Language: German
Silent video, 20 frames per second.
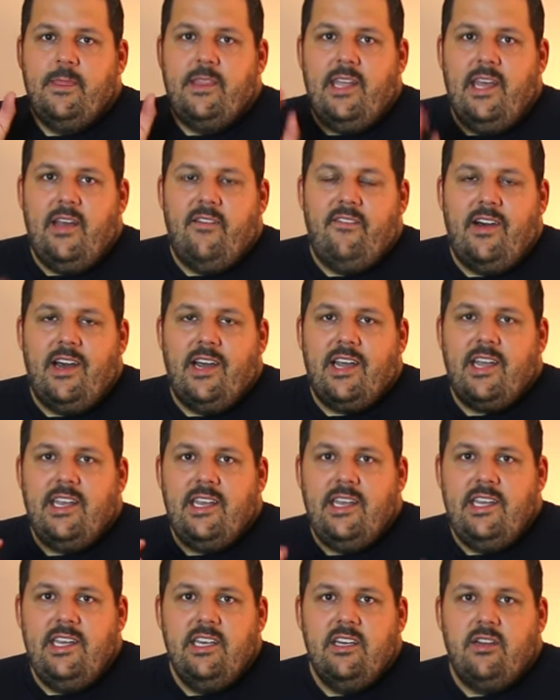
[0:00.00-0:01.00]
der
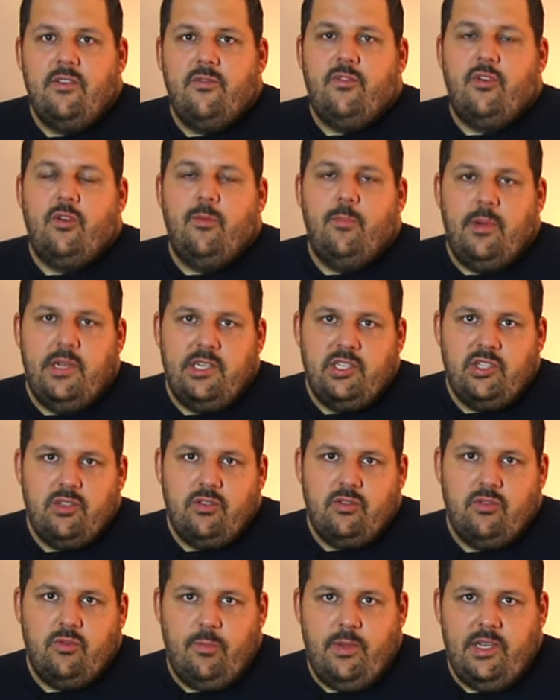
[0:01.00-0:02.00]
variiert von Batch
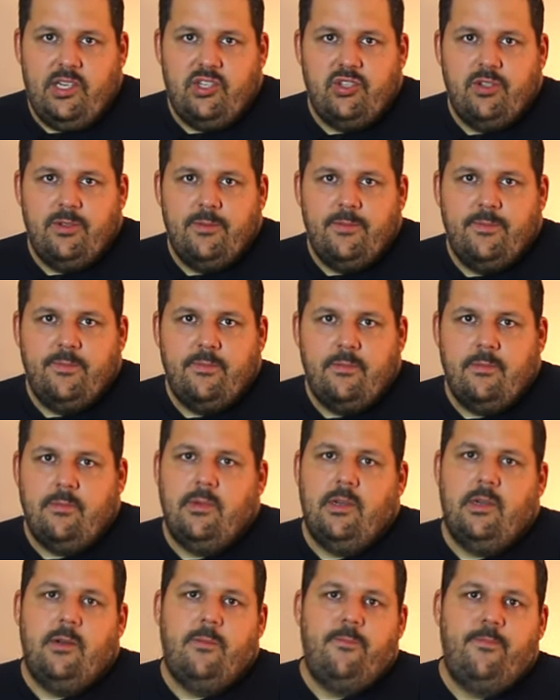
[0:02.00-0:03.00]
zu Batch.
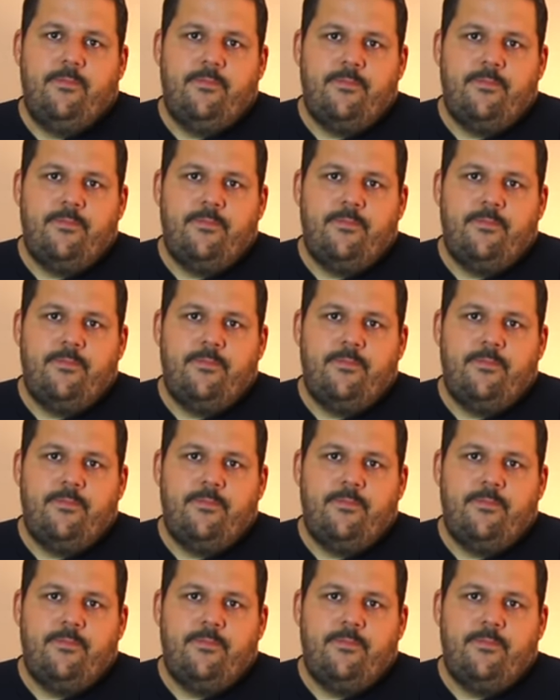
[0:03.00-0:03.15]
Ja.